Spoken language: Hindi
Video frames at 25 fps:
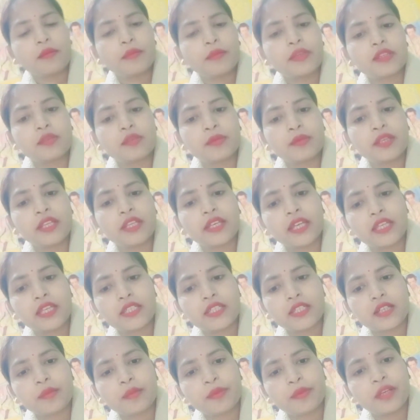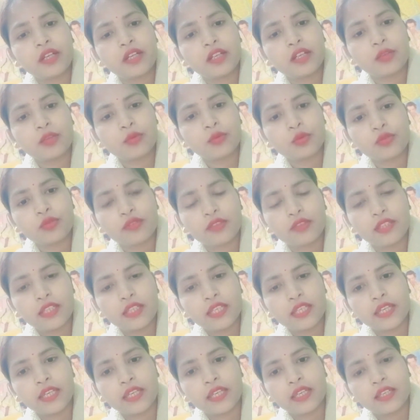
वैसे मैंने कई जगह पे इंटरव्यूज़ दिए